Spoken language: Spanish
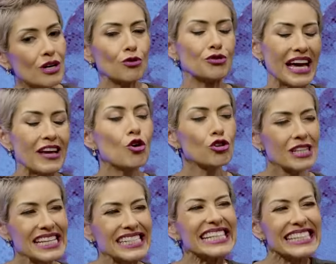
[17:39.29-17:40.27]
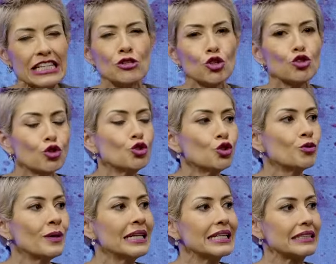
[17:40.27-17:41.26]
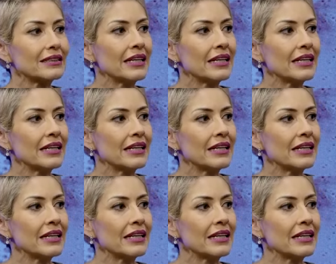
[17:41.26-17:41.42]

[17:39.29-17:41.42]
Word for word: O sea, hay cosas que sí no son normales.